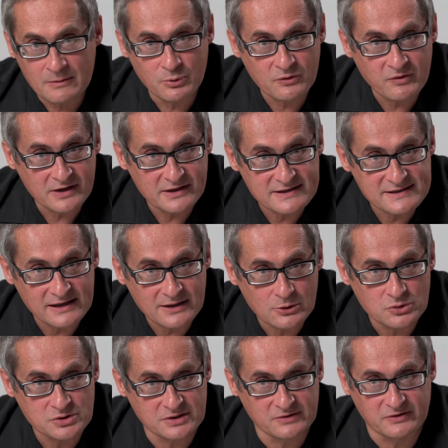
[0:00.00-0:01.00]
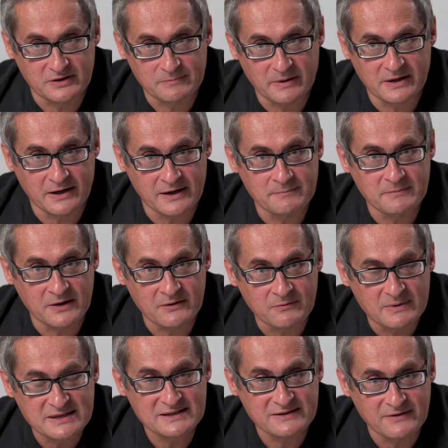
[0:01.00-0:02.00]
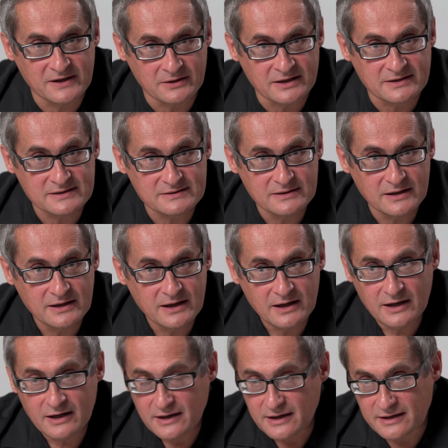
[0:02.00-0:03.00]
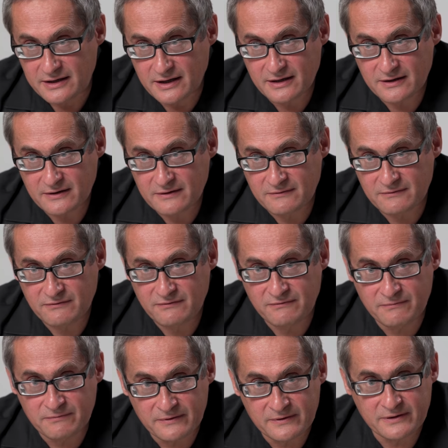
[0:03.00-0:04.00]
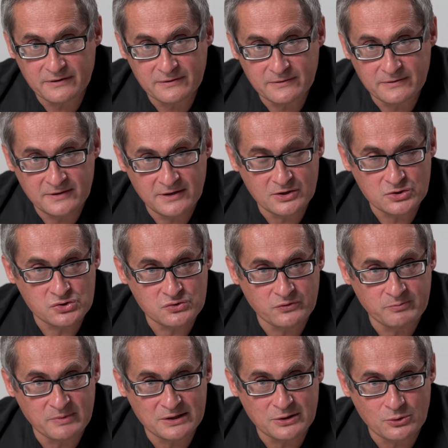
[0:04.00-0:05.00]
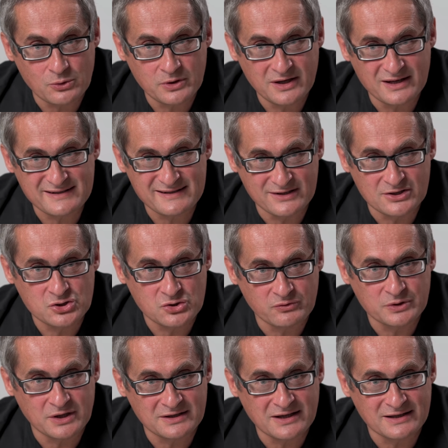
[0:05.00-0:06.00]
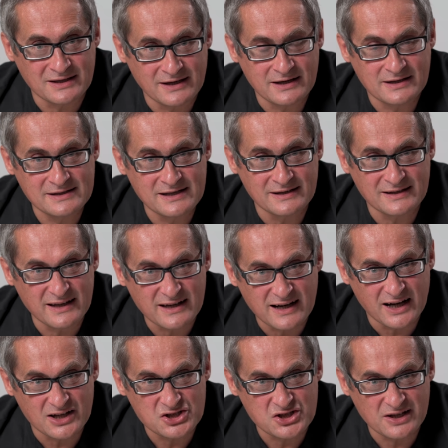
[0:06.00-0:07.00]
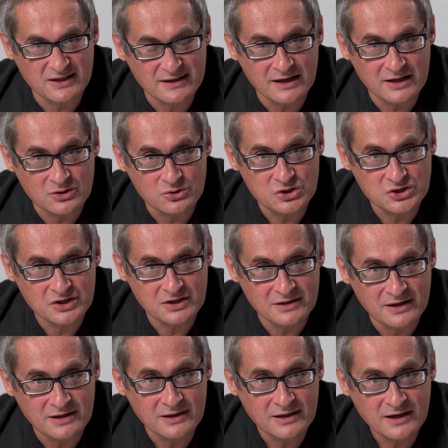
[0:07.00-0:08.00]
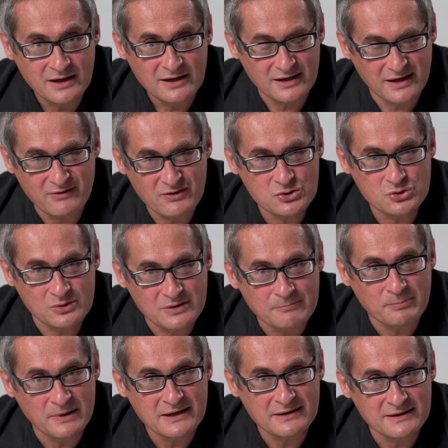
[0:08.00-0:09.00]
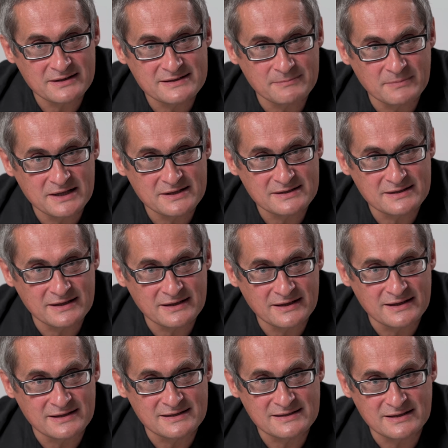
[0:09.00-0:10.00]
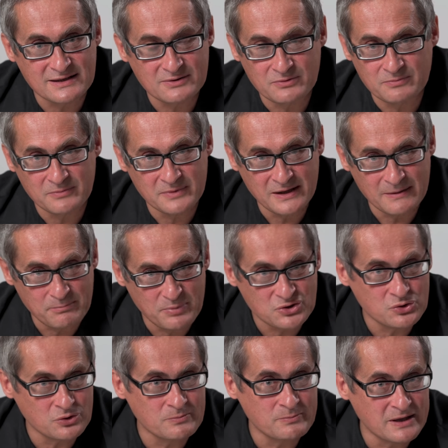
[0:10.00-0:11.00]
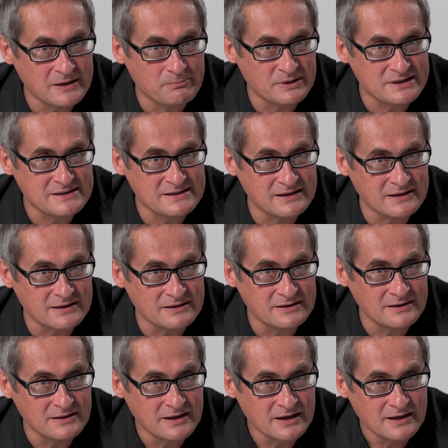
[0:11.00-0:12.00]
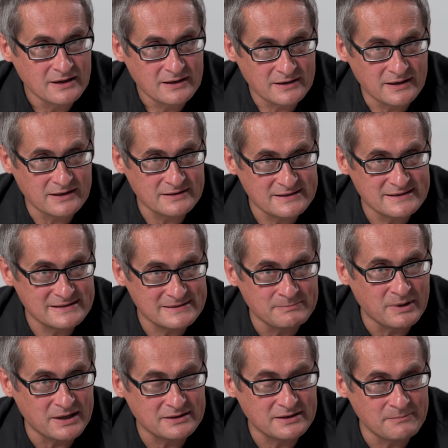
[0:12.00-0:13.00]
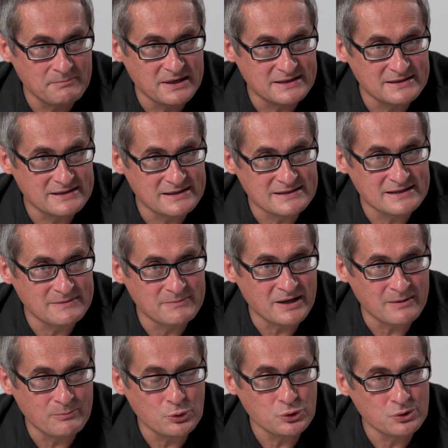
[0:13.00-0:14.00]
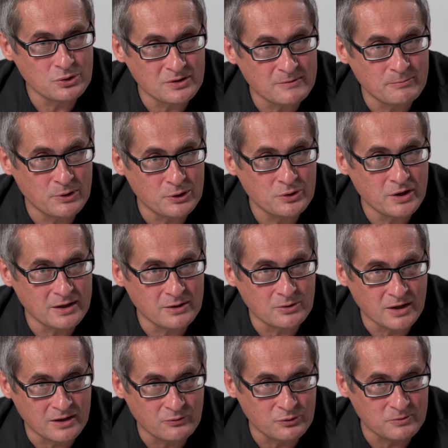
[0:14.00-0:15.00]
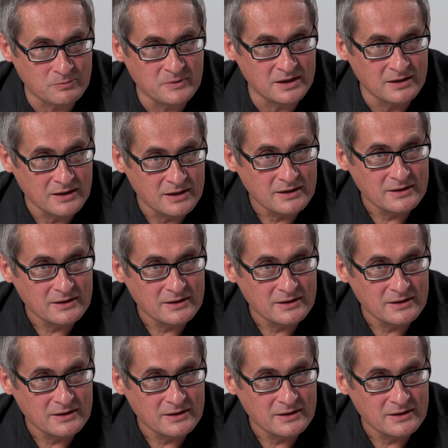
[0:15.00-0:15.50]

буквально захлестывает, по крайней мере, в Москве нас. Я в, езжу в метро, я слышу вот этот характерный кашель лающий, да, я вижу это бледно-землистые лица, мне пишут мои пациенты, я с марта месяца с ними работаю, я наблюдаю, как вот мне